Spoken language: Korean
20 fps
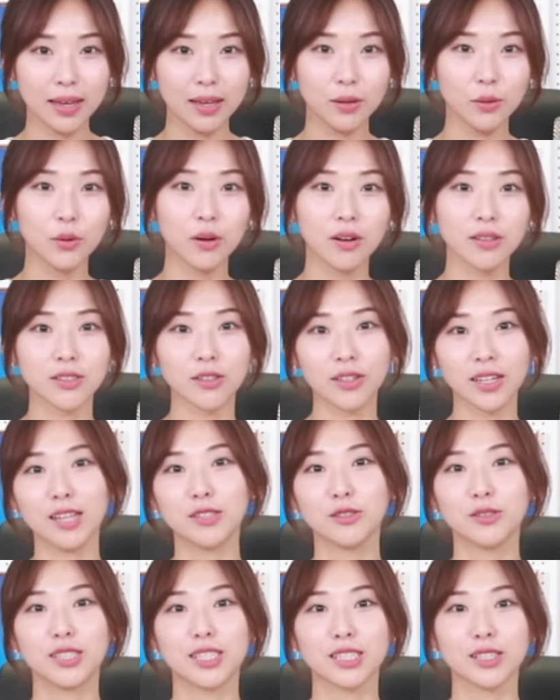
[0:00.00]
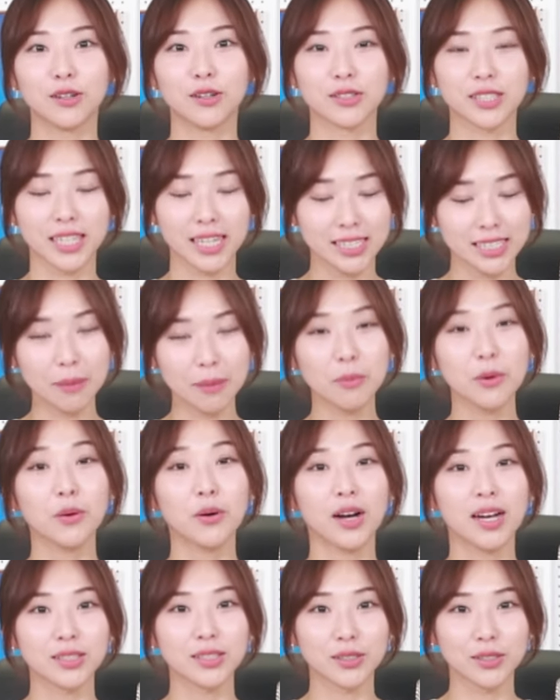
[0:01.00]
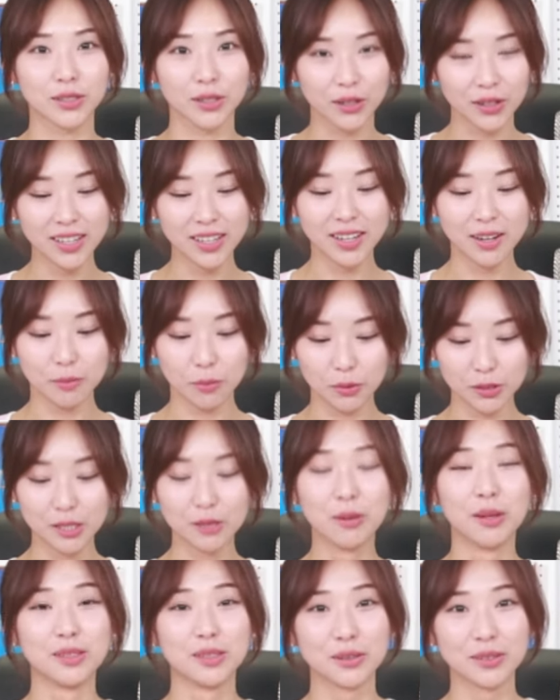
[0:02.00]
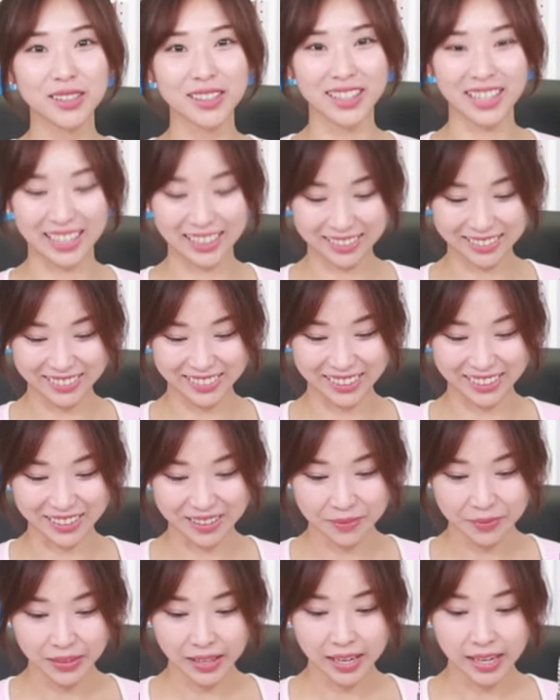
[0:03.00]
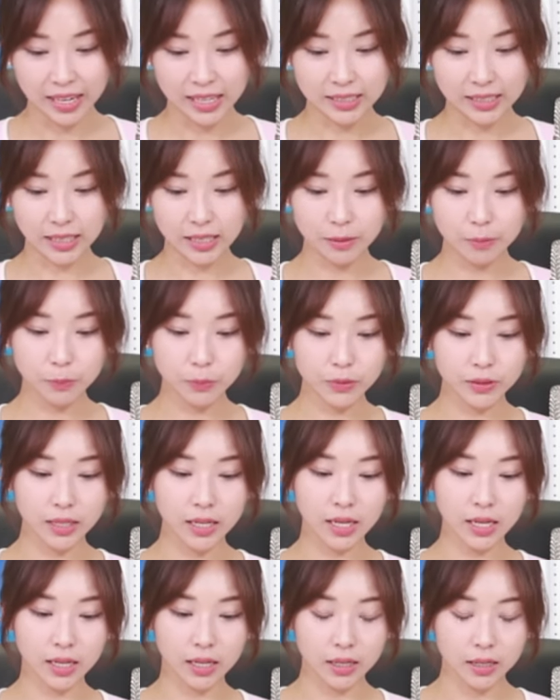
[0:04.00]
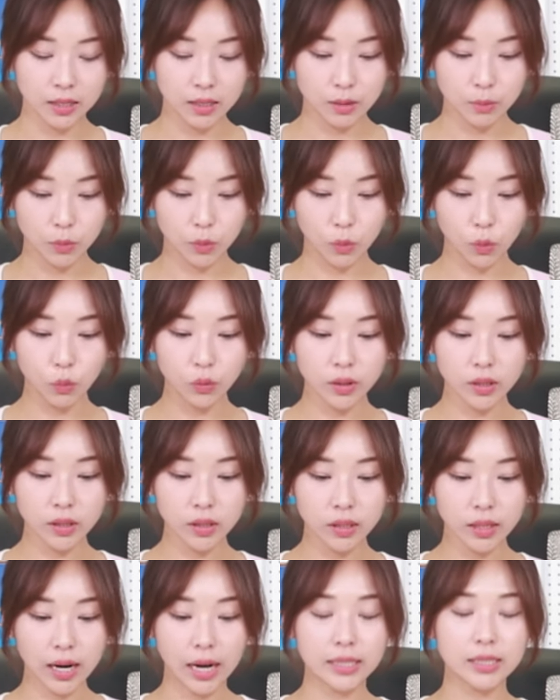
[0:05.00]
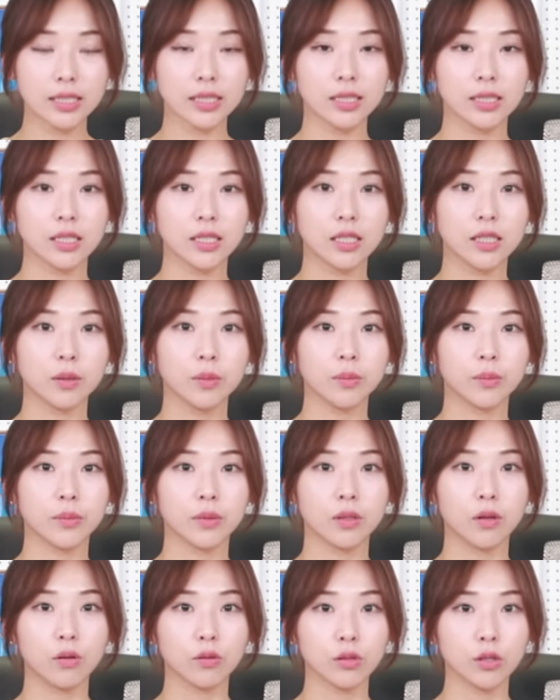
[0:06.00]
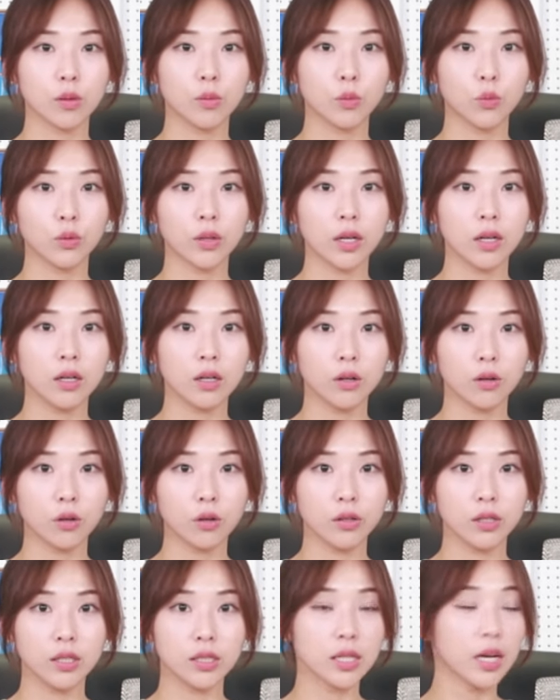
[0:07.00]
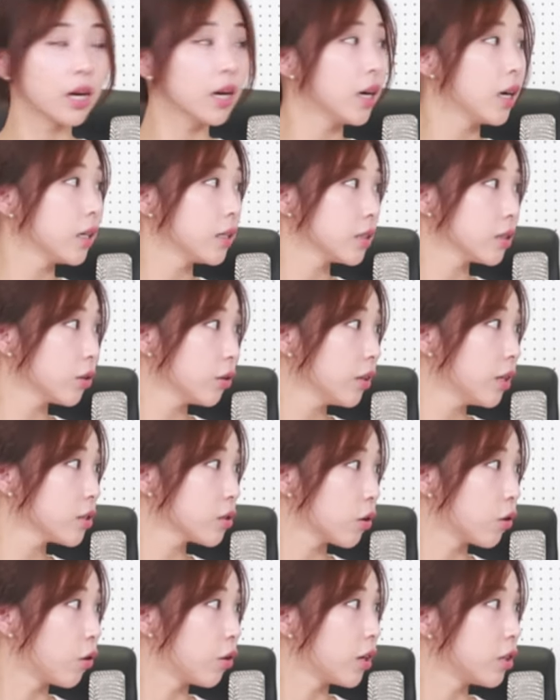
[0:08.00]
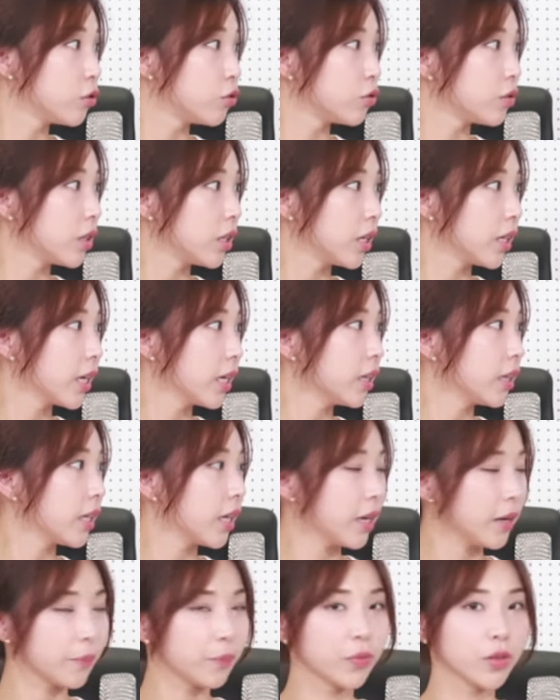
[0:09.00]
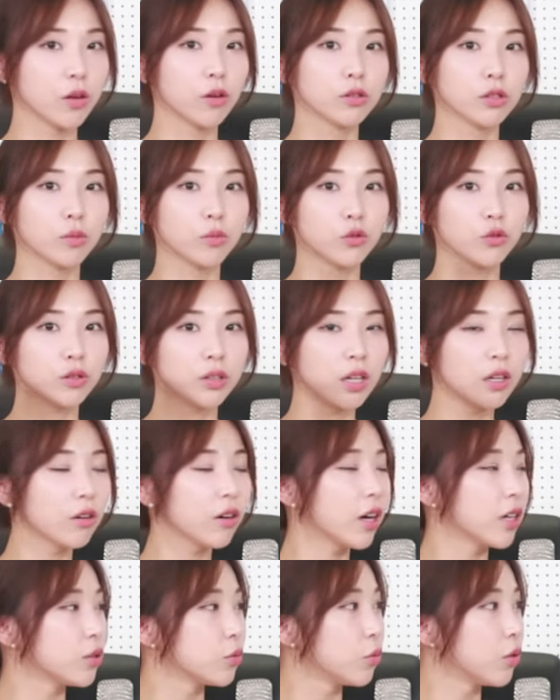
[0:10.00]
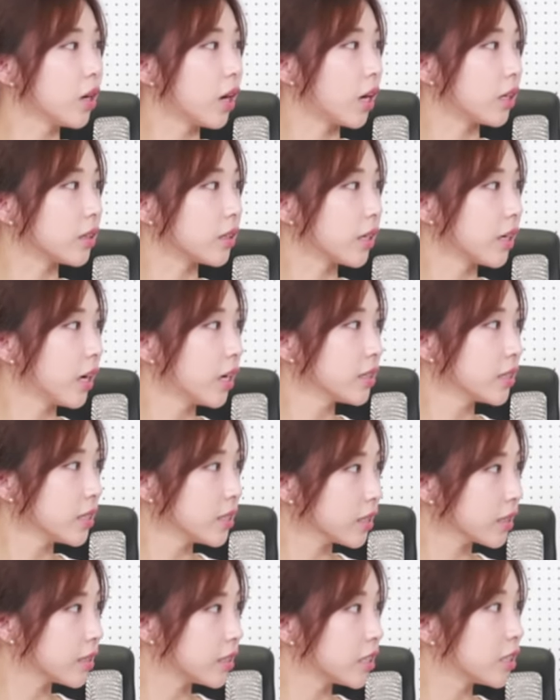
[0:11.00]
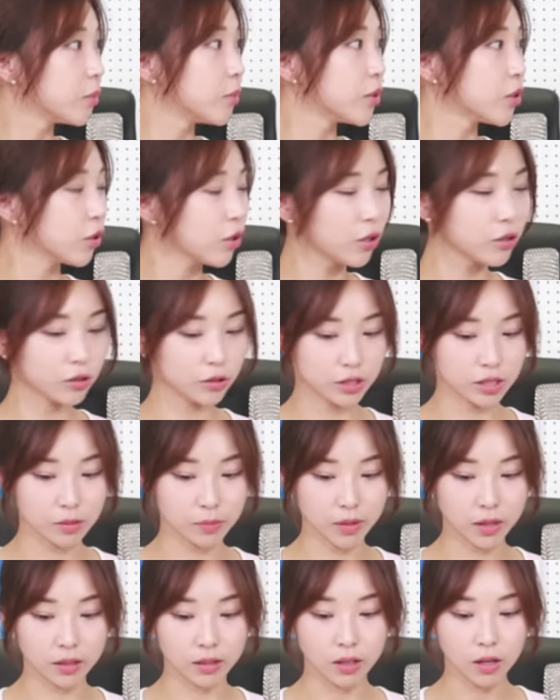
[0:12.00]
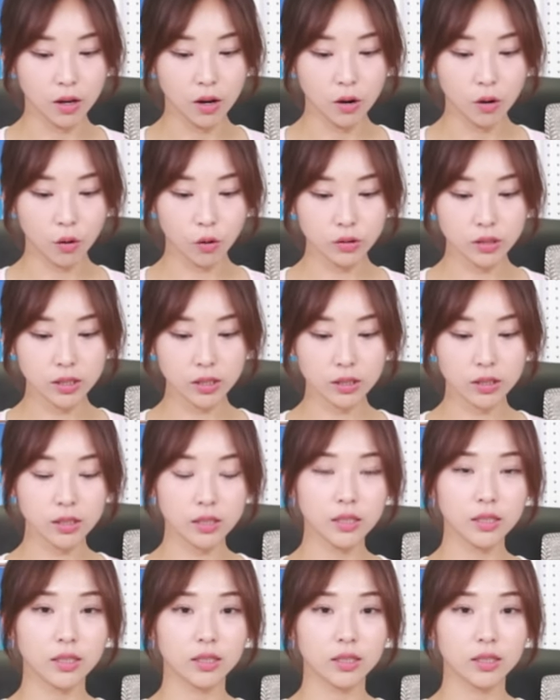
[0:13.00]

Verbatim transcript: 용어 정리해 주신 거 잘 참고하셔서 보시면 좋을 것 같고요. 자, 리플이 오늘 아직 지금 0.5달러 이상 선에서 거래 중이긴 한데 0.6달러까지 올라갔다가 살짝 지금은 떨어졌지만, 어쨌든